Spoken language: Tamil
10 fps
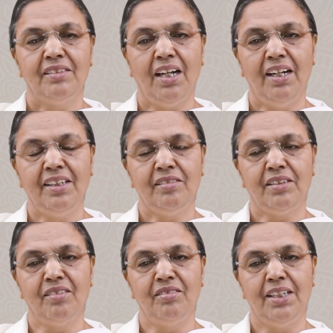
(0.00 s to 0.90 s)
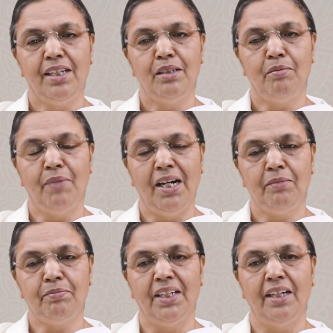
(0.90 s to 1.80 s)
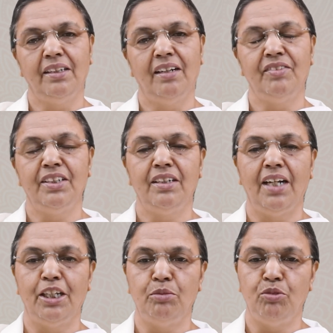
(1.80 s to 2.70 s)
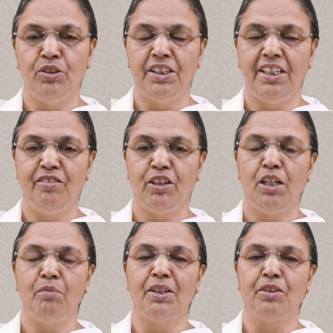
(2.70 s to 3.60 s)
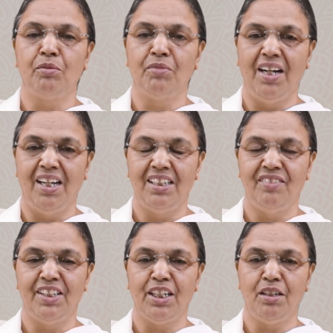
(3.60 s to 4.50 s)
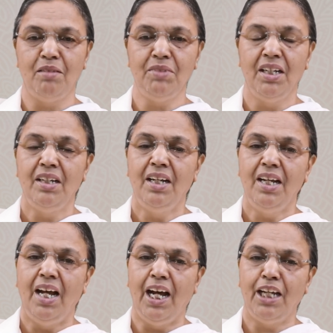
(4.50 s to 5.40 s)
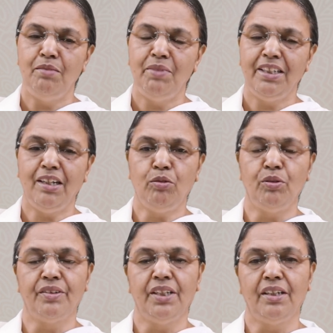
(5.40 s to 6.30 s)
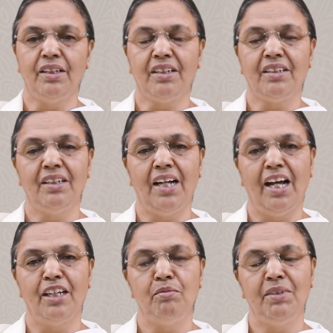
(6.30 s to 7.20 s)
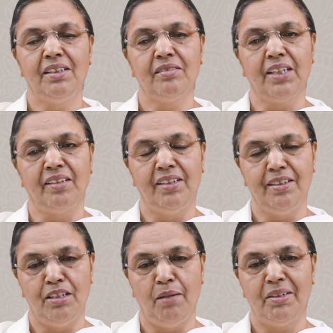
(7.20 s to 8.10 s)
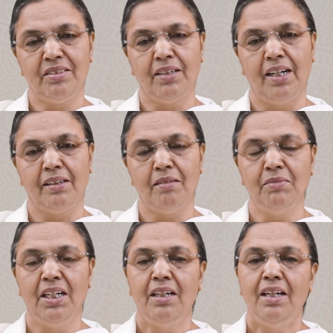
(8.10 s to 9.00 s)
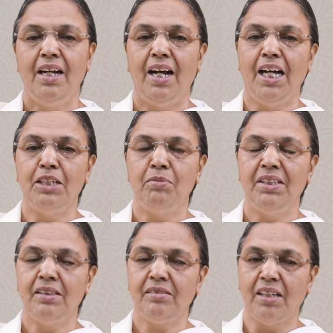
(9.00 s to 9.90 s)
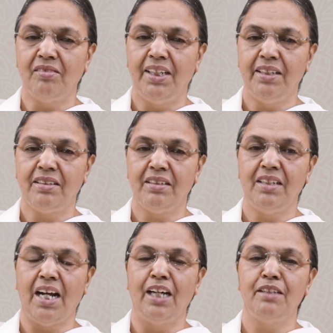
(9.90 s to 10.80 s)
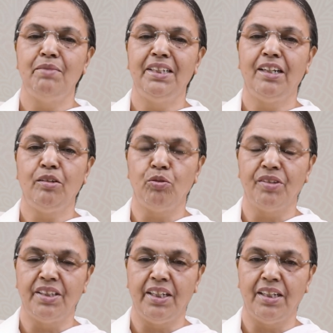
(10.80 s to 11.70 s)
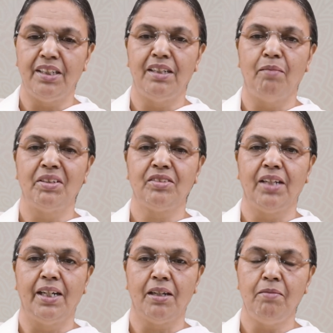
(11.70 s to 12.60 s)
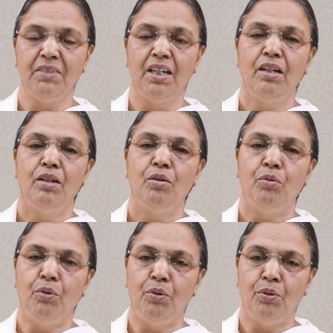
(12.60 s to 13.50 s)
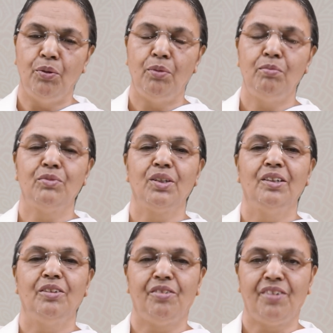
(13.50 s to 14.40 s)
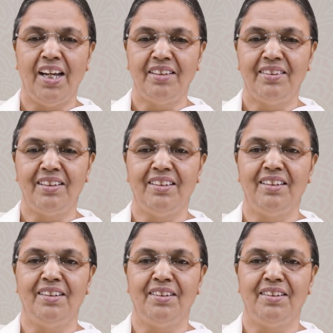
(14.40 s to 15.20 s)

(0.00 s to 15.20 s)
தாய் தந்தை பாப் தாதாவின் அன்பு நினைவுகள் மற்றும் காலை வணக்கம் ஆன்மீக குழந்தைகளுக்கு ஆன்மீக தந்தையின் நமஸ்காரம் ஆன்மீக தந்தைக்கு ஆன்மீக குழந்தைகளின் நமஸ்காரம் ஓம் சாந்தி